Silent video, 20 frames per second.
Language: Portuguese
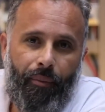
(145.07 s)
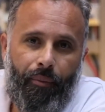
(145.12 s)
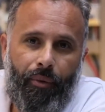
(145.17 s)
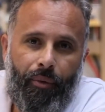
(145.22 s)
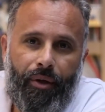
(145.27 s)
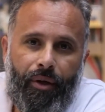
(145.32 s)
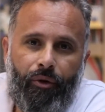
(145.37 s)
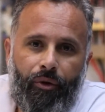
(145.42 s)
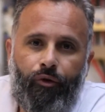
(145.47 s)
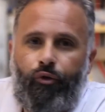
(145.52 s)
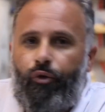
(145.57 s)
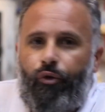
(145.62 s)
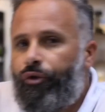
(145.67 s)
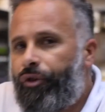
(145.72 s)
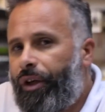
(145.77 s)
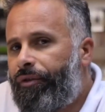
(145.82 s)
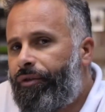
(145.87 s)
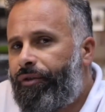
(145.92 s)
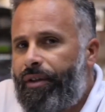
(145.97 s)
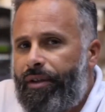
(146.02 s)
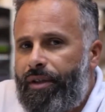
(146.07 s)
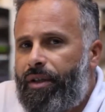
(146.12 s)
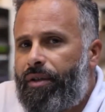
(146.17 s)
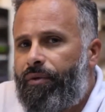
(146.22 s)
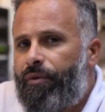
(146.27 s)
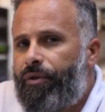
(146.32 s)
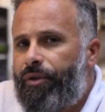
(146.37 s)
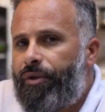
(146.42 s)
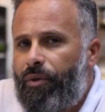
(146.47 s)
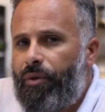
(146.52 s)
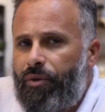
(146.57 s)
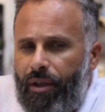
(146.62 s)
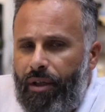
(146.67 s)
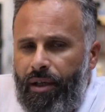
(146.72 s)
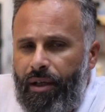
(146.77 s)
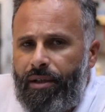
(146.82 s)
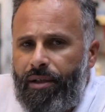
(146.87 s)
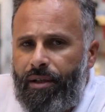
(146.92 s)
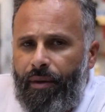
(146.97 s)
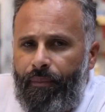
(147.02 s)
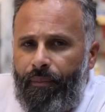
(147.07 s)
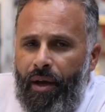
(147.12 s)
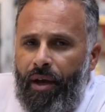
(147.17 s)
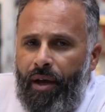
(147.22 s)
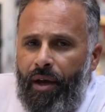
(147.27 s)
porque os 200, 300 que você utiliza,